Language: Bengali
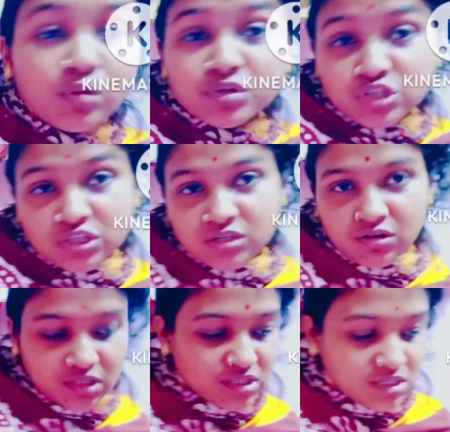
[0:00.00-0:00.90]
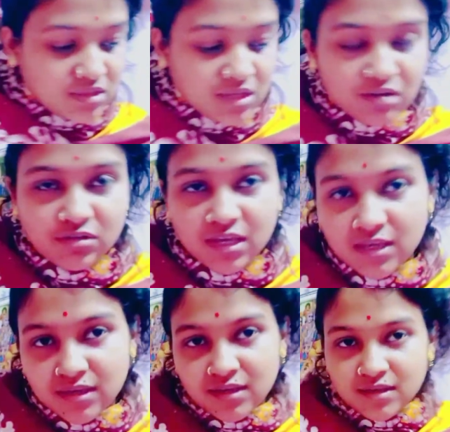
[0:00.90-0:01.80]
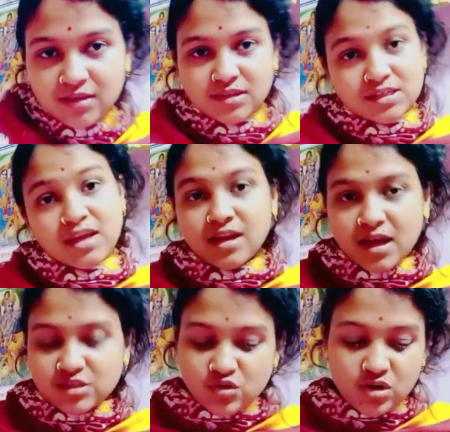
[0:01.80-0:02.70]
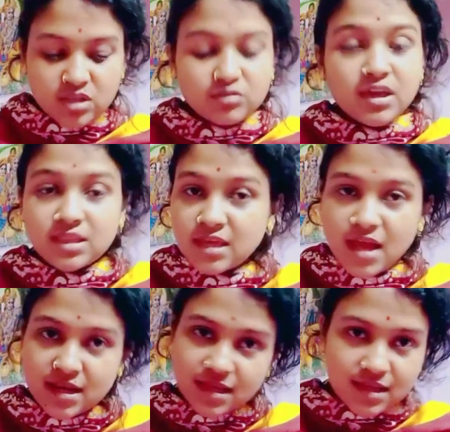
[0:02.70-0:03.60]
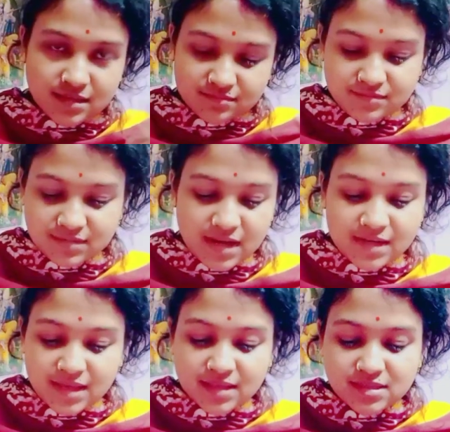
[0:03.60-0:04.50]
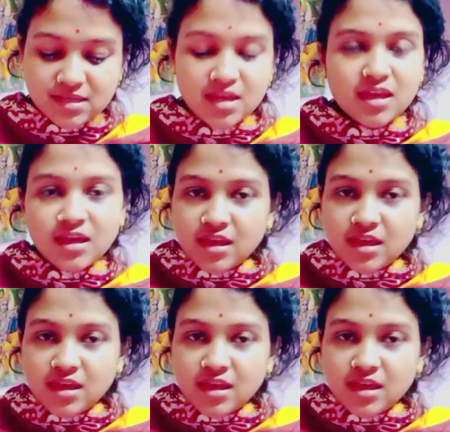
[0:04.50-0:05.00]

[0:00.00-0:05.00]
ভবিষ্যতের কথা চিন্তা করে সেই কাজ করা তো এতেই আর কি কেটে যাচ্ছে